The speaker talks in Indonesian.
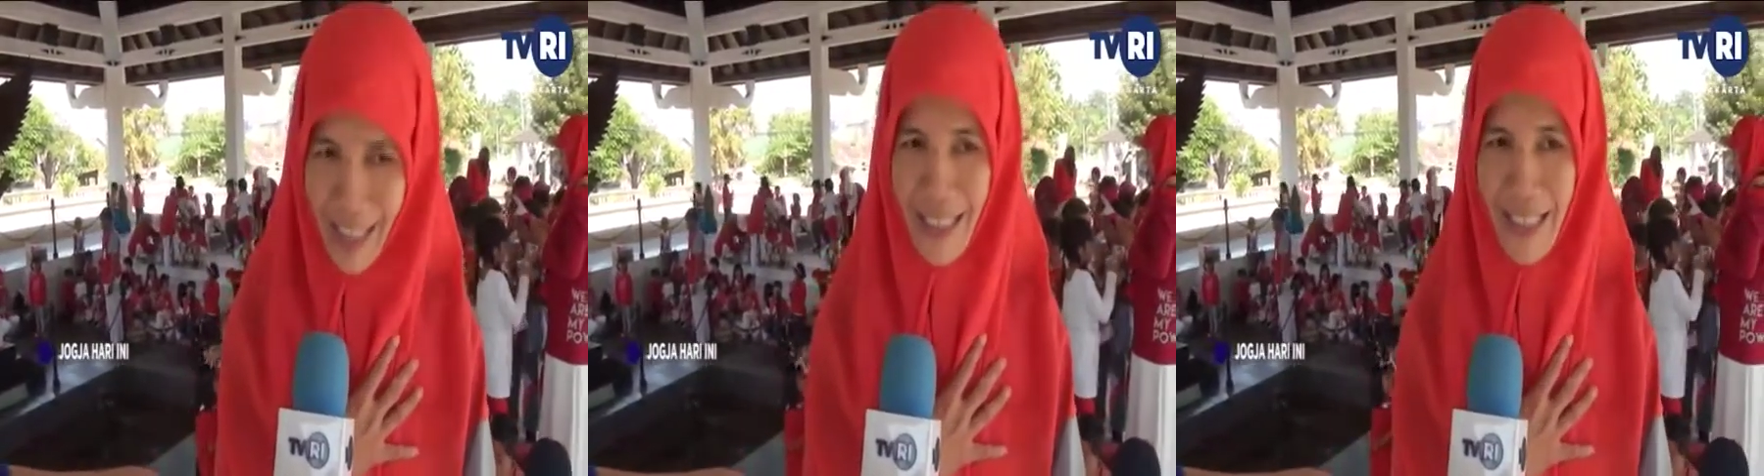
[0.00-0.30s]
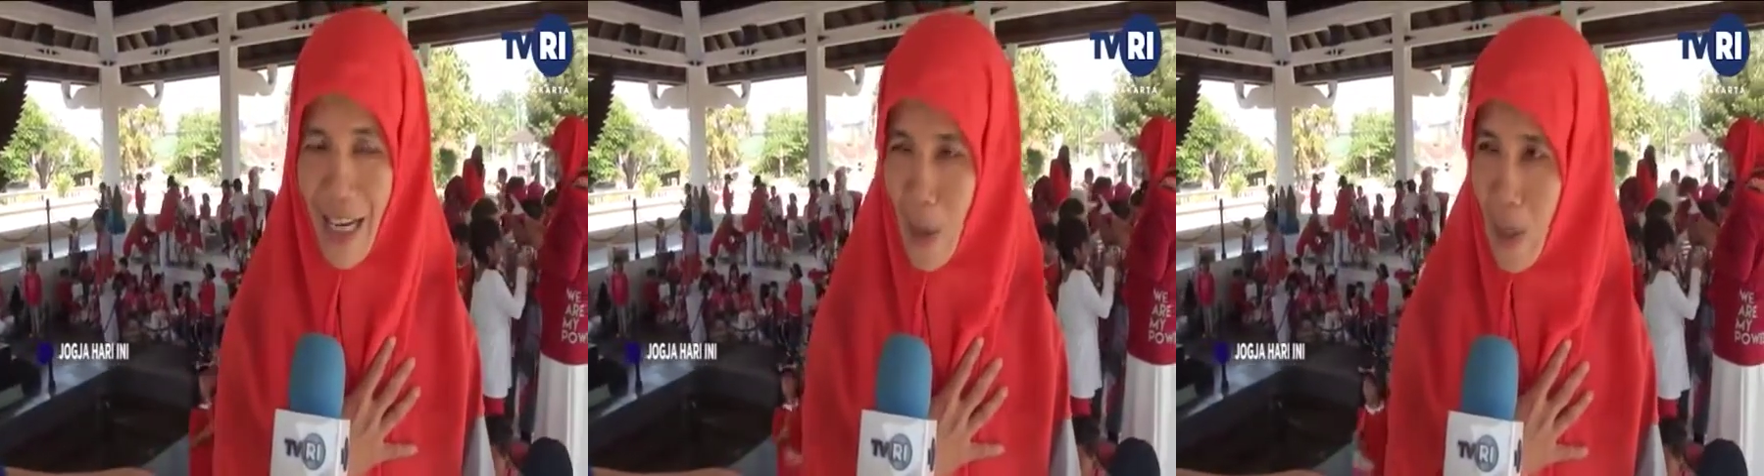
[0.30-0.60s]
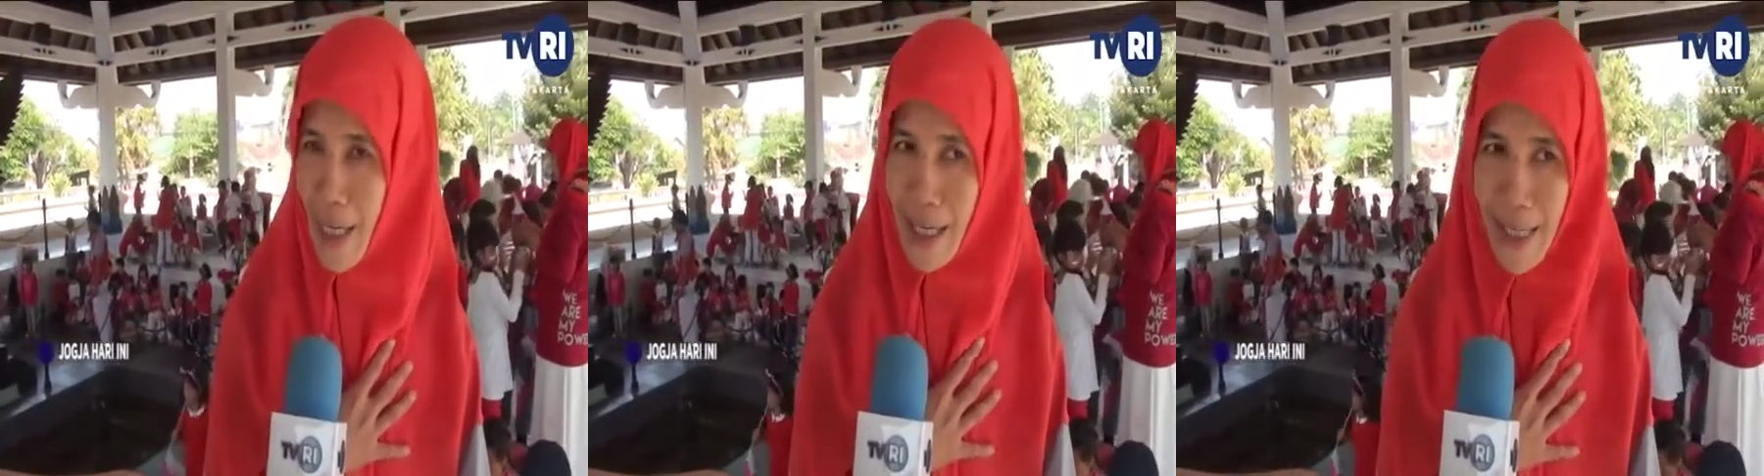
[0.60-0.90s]
yang selalu
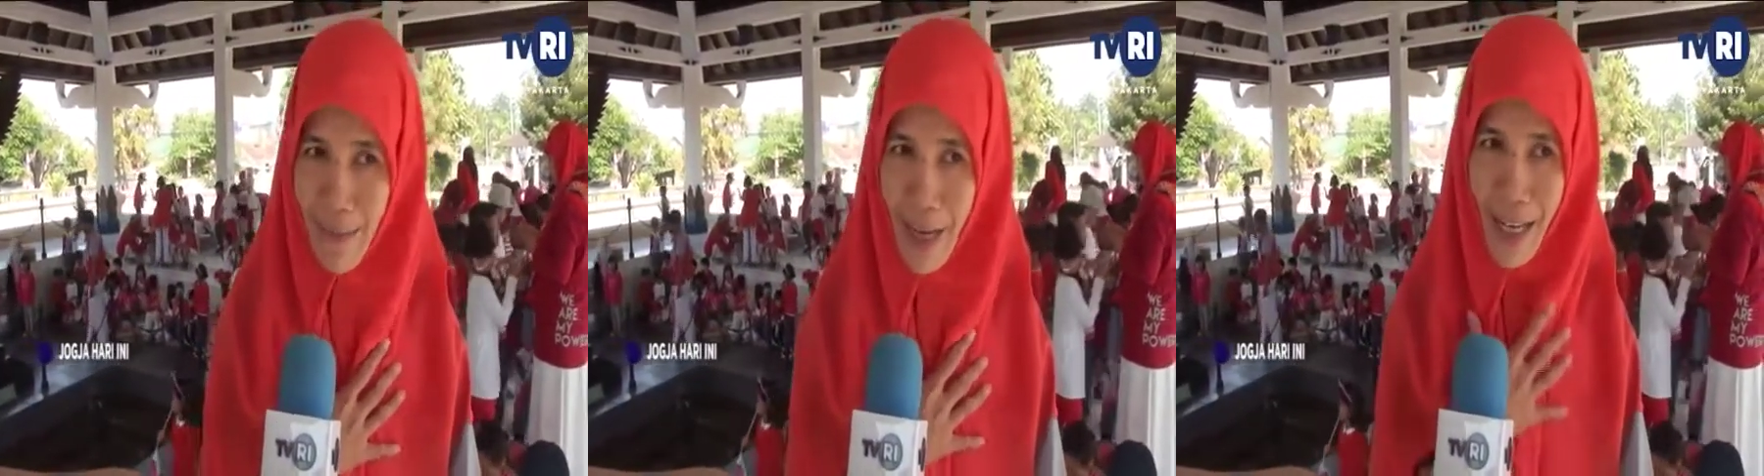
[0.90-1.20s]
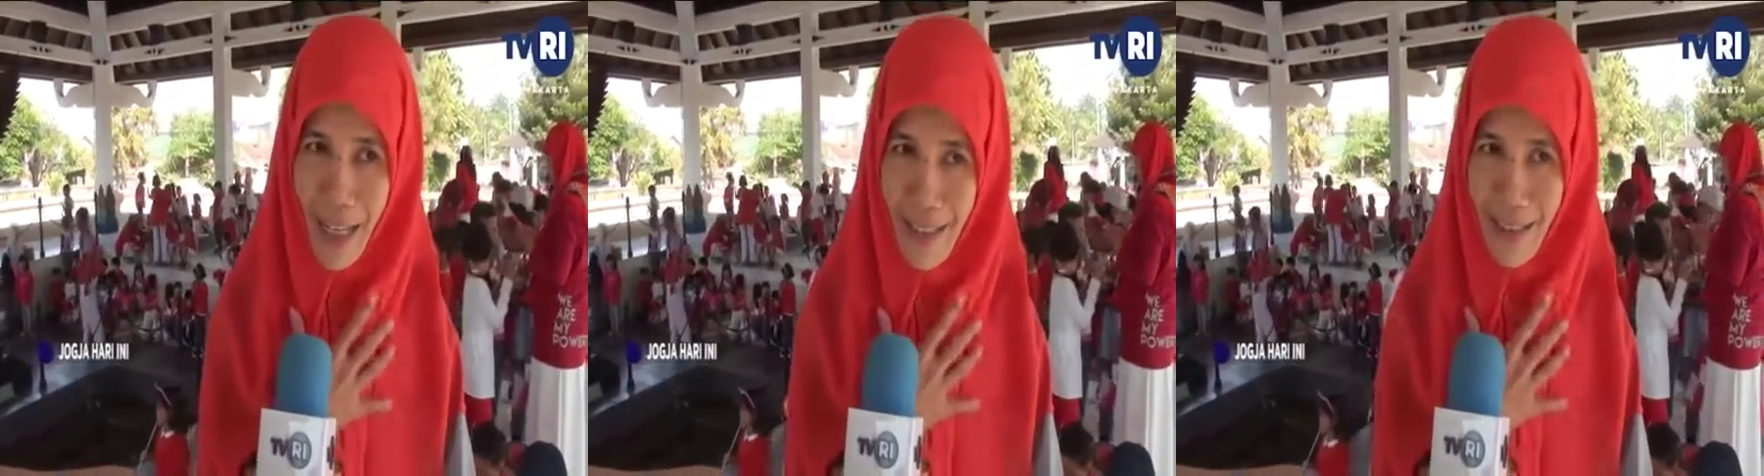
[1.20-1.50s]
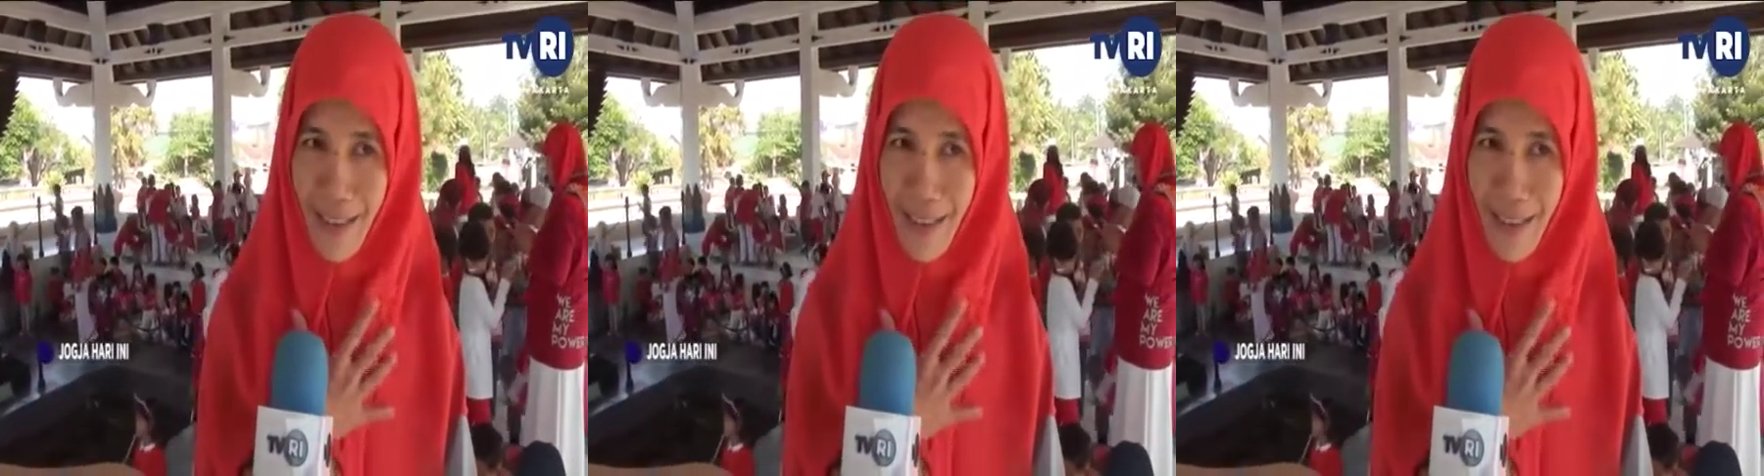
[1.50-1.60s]
semangat